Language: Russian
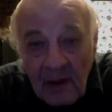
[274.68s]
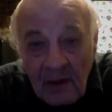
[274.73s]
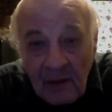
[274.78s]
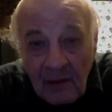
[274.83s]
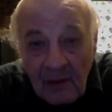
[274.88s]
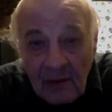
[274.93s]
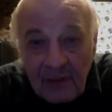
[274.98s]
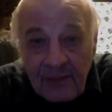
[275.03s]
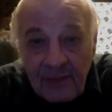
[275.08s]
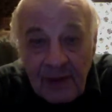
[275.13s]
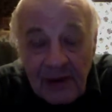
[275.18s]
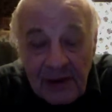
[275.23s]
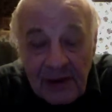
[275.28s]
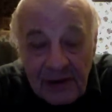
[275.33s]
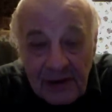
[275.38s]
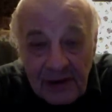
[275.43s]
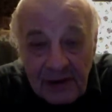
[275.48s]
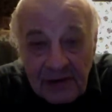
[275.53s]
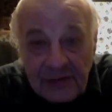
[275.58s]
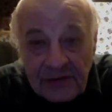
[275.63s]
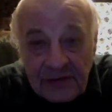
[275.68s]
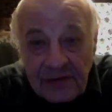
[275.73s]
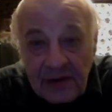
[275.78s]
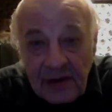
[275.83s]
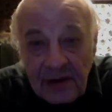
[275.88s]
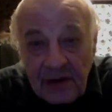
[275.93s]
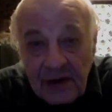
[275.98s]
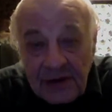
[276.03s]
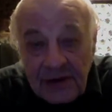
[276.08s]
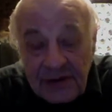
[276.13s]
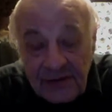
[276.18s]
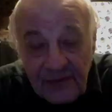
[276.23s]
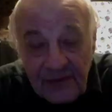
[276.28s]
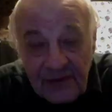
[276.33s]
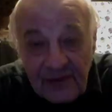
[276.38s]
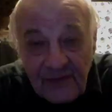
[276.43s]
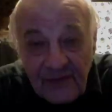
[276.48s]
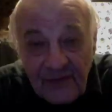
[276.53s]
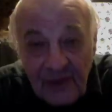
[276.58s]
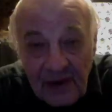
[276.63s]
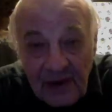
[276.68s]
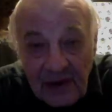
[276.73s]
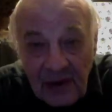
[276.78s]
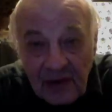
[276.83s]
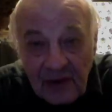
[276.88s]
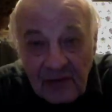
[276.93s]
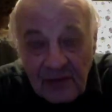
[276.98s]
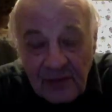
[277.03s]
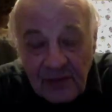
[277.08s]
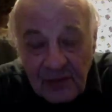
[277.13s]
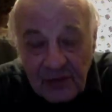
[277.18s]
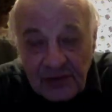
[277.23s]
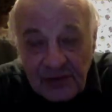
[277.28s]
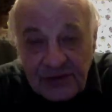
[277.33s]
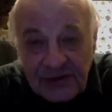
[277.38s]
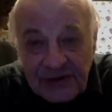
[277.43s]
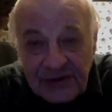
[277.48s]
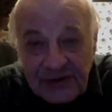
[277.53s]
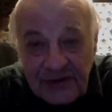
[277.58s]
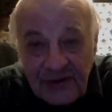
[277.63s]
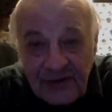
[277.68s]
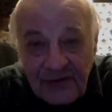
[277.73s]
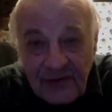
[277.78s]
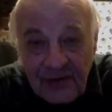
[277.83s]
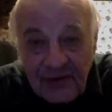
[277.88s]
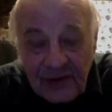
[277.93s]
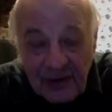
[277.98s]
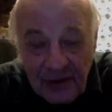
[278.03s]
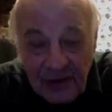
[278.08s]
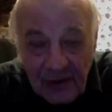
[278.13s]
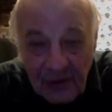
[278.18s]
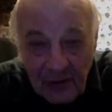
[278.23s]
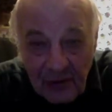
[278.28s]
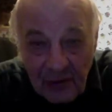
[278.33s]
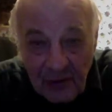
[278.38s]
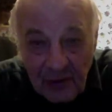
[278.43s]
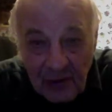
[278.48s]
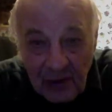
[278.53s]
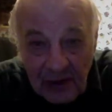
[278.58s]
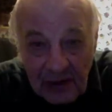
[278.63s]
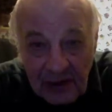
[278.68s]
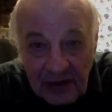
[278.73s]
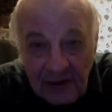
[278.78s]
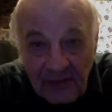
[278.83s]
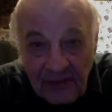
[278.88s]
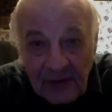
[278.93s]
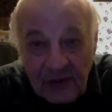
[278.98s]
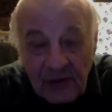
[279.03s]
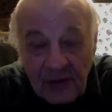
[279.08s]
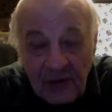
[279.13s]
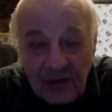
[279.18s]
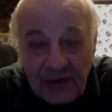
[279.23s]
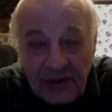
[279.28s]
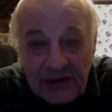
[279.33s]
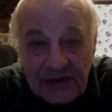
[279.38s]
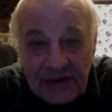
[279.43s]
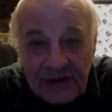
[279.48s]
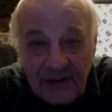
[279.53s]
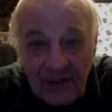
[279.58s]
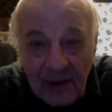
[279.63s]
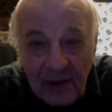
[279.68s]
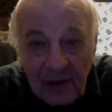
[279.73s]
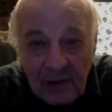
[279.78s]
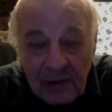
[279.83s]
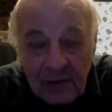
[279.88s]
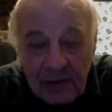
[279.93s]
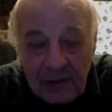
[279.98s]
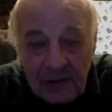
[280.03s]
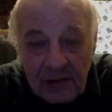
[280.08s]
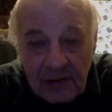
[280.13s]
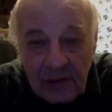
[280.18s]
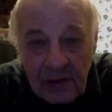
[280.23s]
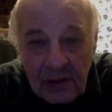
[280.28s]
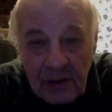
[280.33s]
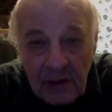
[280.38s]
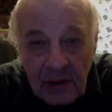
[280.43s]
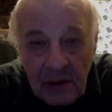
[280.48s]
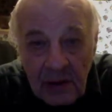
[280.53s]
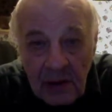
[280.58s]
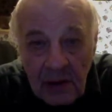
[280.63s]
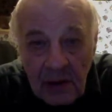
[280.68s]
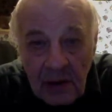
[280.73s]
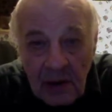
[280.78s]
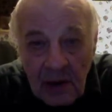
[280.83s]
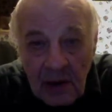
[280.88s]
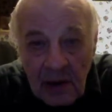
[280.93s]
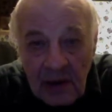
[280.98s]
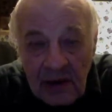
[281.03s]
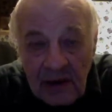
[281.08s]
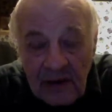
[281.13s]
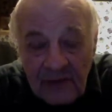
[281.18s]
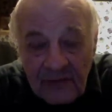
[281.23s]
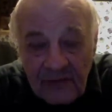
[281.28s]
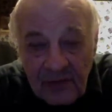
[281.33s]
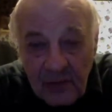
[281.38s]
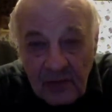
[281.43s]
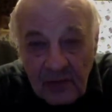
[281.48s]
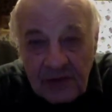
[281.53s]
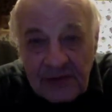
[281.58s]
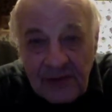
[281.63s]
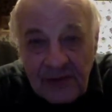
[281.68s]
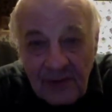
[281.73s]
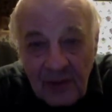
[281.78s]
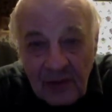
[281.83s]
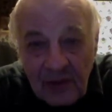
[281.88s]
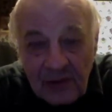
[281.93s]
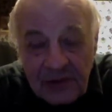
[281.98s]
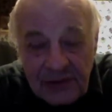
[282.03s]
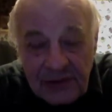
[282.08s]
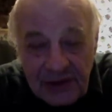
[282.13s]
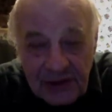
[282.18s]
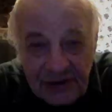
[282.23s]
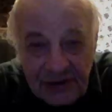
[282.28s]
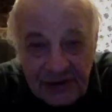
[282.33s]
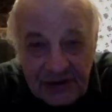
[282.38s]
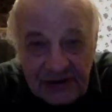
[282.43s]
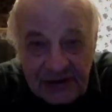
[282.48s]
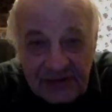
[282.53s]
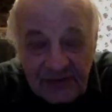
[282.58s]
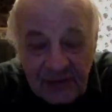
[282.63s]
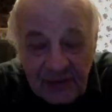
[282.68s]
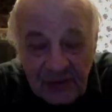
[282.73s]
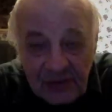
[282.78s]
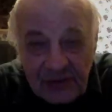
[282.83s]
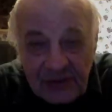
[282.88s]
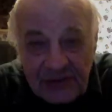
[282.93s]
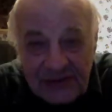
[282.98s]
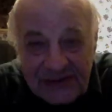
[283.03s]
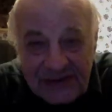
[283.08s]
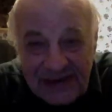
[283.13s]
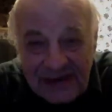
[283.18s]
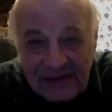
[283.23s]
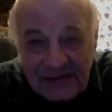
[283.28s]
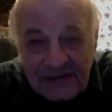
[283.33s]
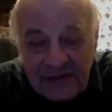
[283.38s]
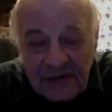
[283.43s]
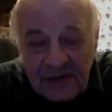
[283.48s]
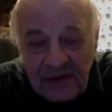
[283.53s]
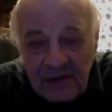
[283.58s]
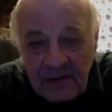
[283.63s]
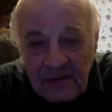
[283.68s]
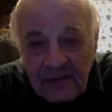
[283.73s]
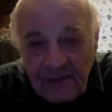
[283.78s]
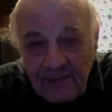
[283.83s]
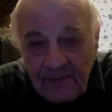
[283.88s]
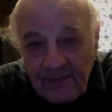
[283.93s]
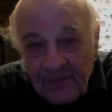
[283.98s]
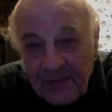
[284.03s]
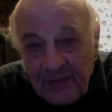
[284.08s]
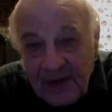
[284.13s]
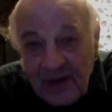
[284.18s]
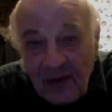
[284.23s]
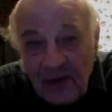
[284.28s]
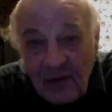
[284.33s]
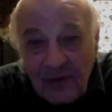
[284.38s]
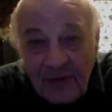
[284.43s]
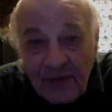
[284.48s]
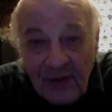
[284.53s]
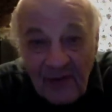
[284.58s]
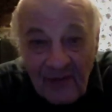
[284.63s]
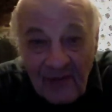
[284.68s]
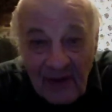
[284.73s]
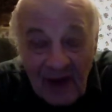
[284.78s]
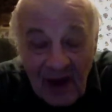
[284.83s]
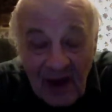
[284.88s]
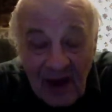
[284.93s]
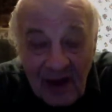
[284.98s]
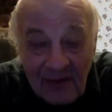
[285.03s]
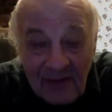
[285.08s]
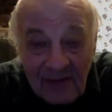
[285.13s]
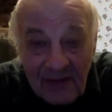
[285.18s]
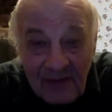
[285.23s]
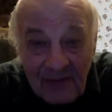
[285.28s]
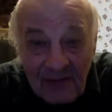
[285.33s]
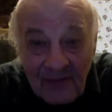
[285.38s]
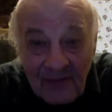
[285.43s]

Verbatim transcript: Он полетел, очевидно, в Канаду, потому что на север от Нью-Йорка, одномоторный самолет. И вдруг самолет через 10 минут стал неуправляемым